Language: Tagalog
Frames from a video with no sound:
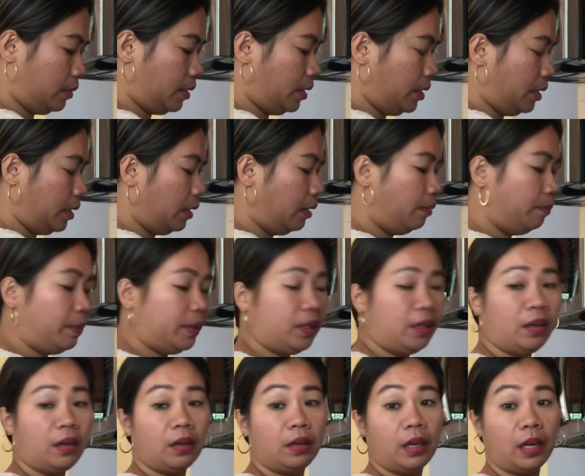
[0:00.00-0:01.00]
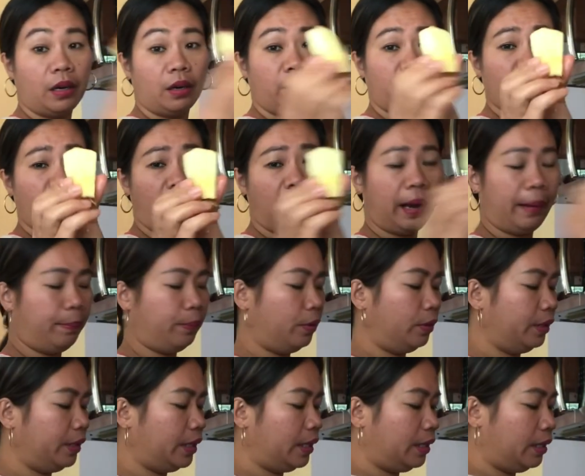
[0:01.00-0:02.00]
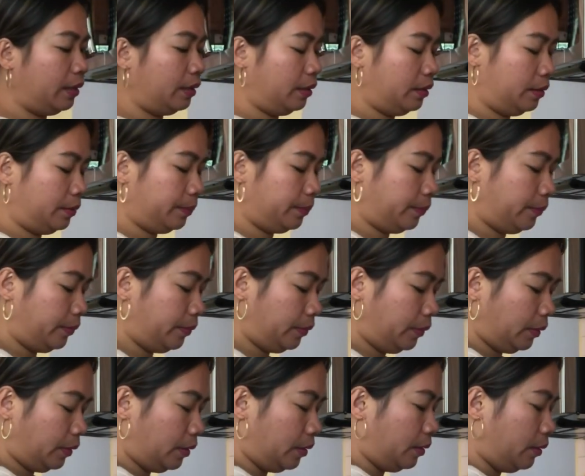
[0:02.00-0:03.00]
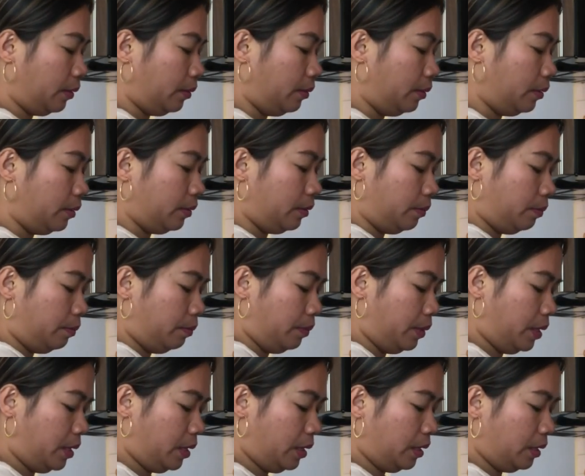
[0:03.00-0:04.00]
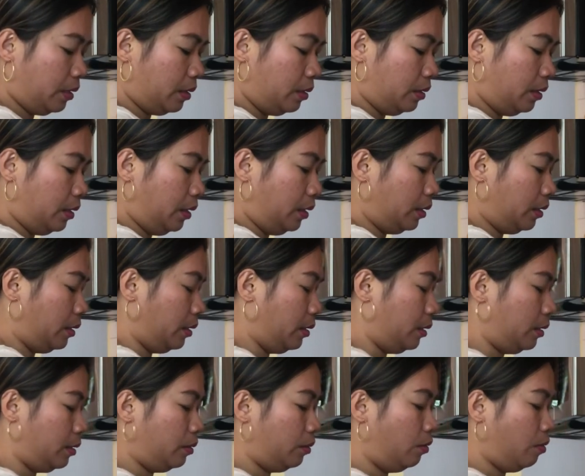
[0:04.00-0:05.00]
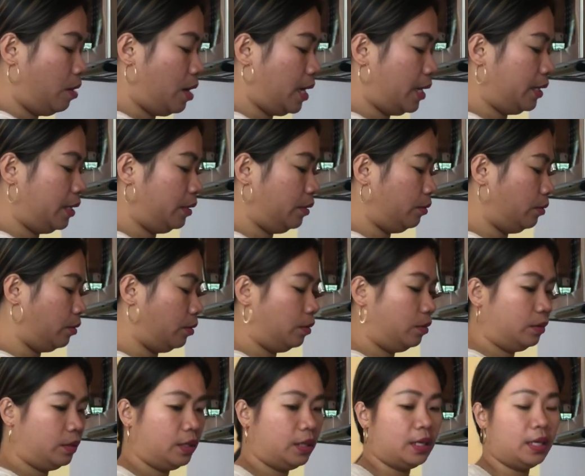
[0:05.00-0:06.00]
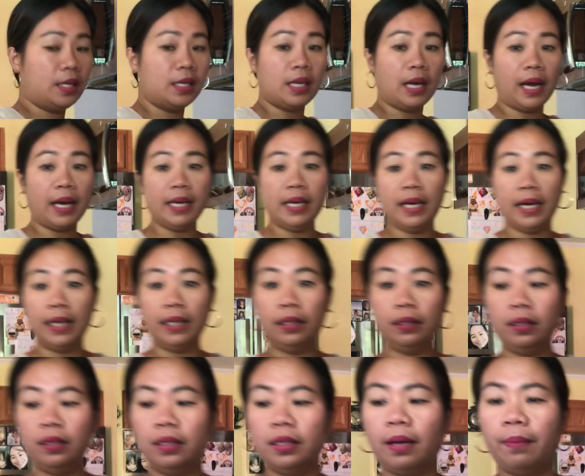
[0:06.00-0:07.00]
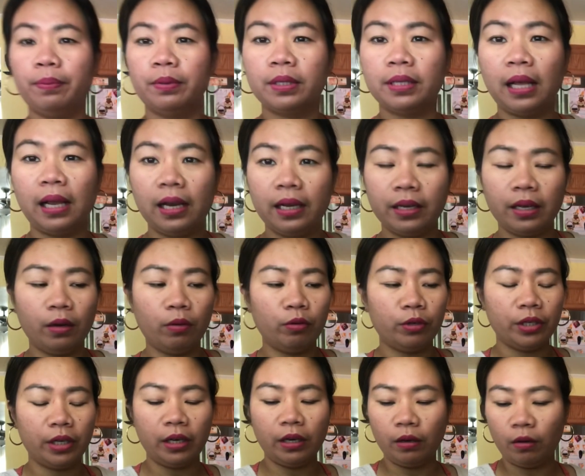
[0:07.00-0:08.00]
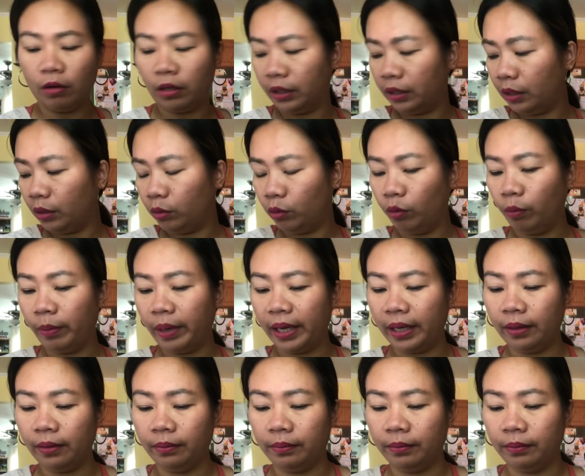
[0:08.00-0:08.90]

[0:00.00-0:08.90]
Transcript: Yan, pati na rin yung apple na pinagkuhanan ko. Ayan. Tapos lalagyan ko siya ng konting tubig.